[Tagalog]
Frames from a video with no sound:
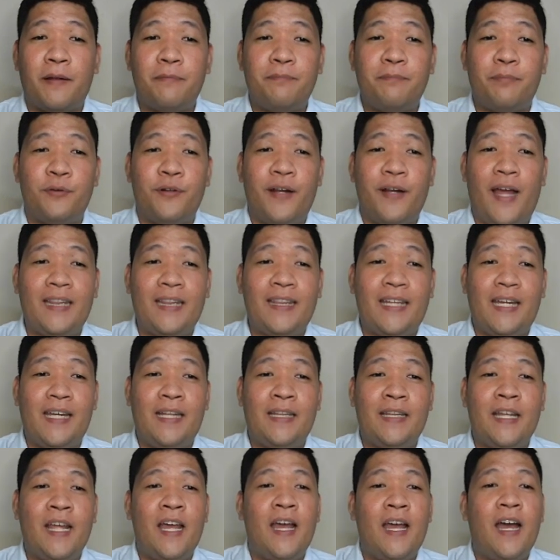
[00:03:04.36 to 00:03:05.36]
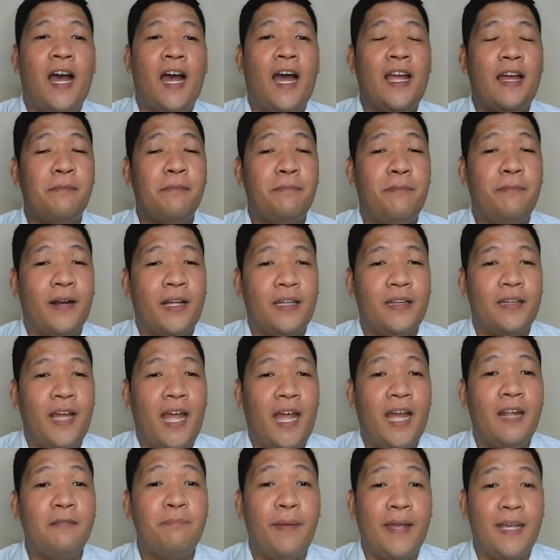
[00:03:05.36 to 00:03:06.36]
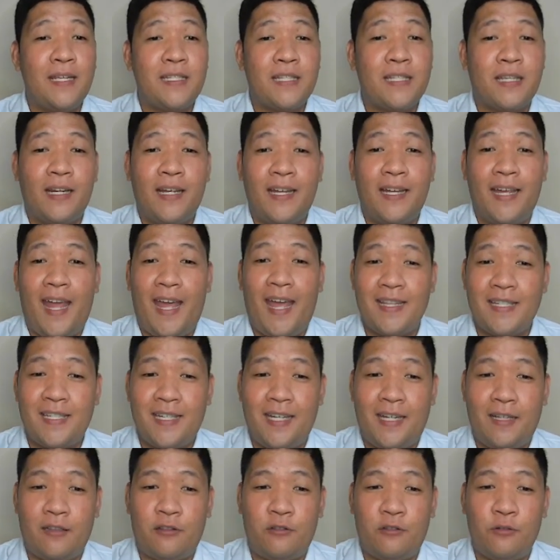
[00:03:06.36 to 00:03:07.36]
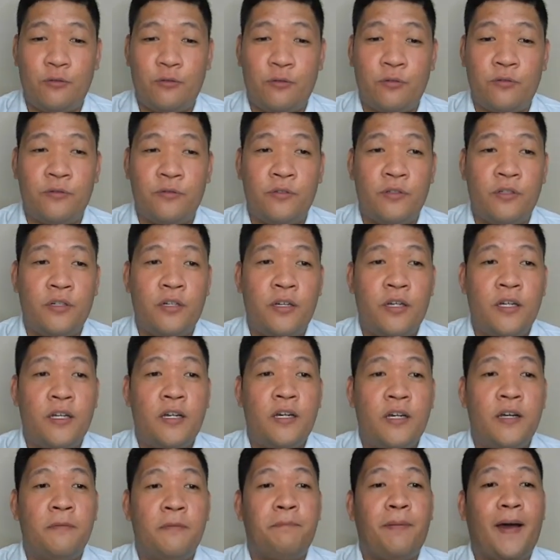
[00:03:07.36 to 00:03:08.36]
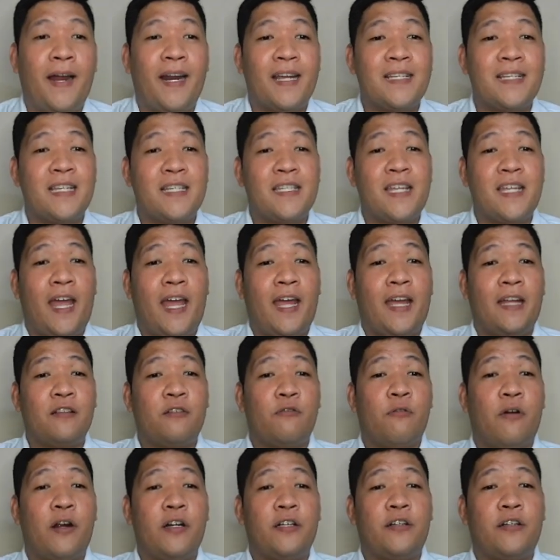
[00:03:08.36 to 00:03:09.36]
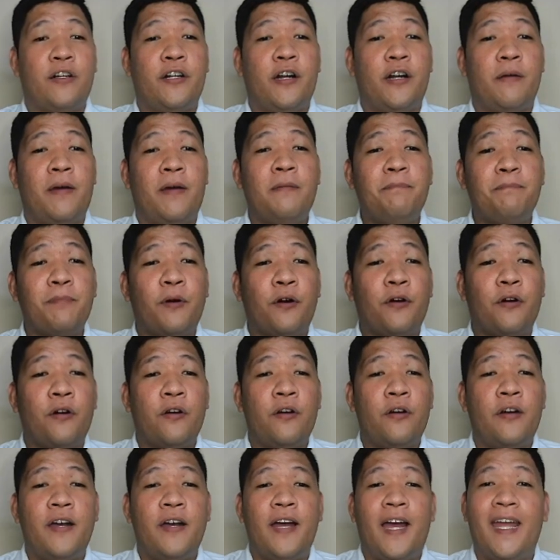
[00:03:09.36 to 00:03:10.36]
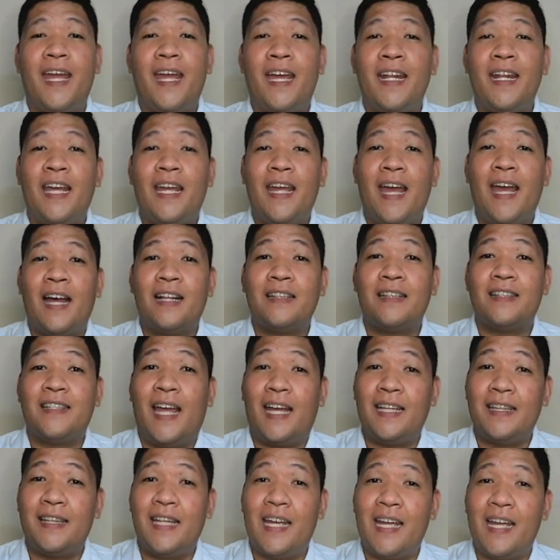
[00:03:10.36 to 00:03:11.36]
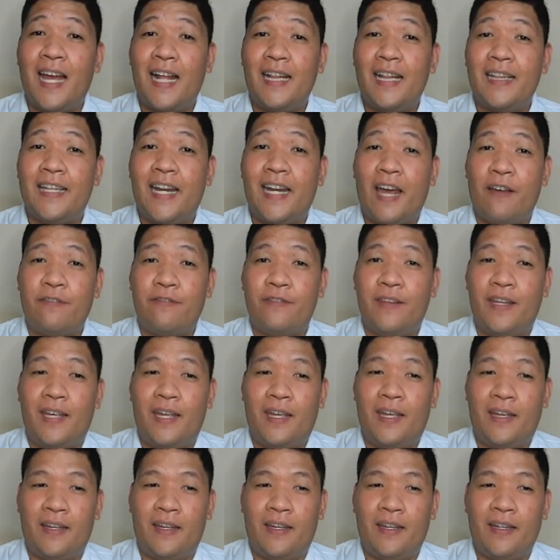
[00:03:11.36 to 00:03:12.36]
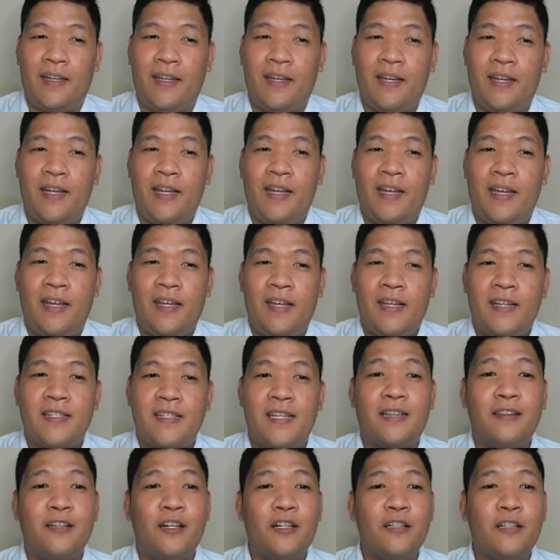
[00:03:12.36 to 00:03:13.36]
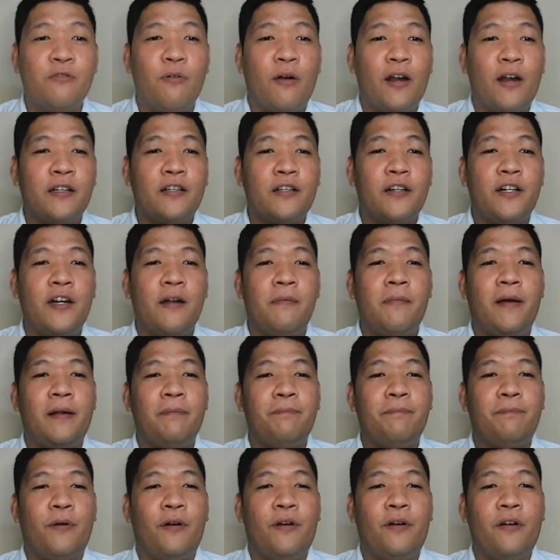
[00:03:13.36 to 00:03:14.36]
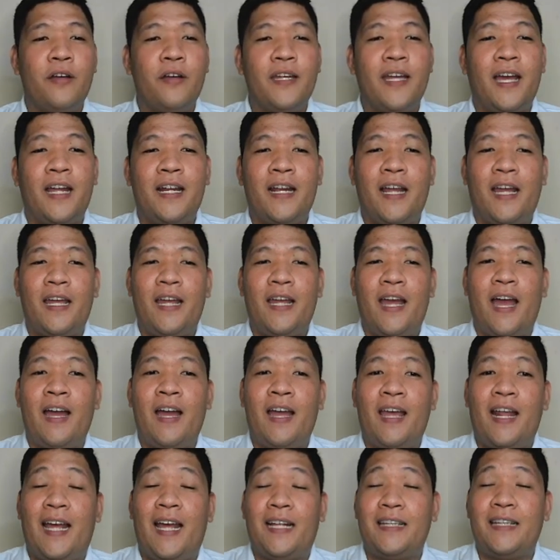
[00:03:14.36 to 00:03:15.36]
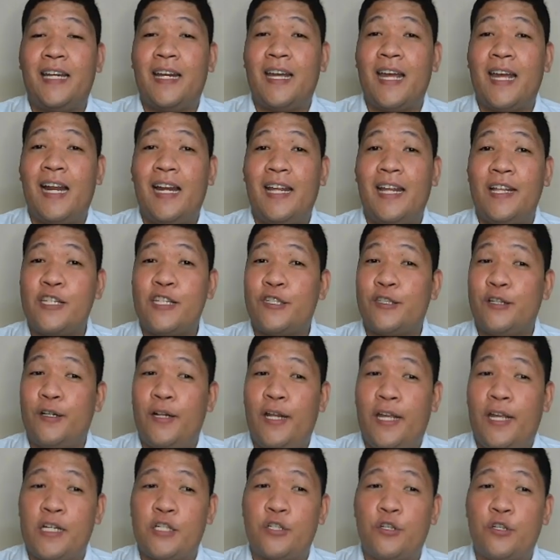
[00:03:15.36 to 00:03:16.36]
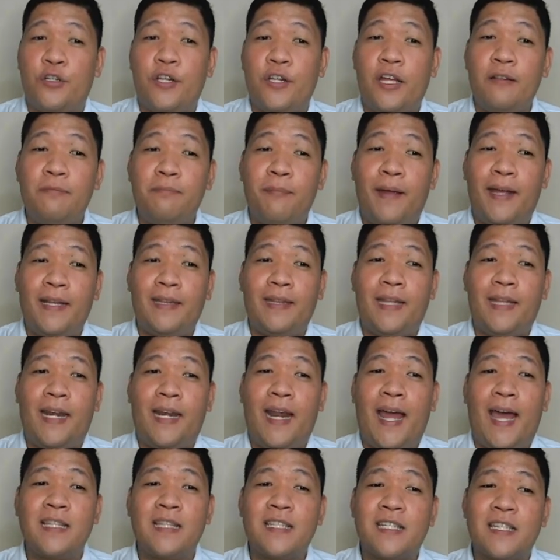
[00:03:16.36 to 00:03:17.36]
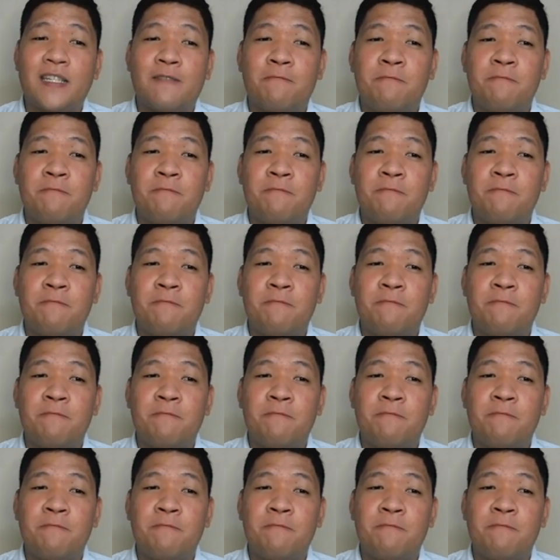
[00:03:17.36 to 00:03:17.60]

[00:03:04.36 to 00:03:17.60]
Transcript: po natin ay ang bread and pastry NC2. Para sa second quarter naman po, ayan ay ang technical drafting. Sa third quarter naman po, yan ay ang electrical installation and maintenance.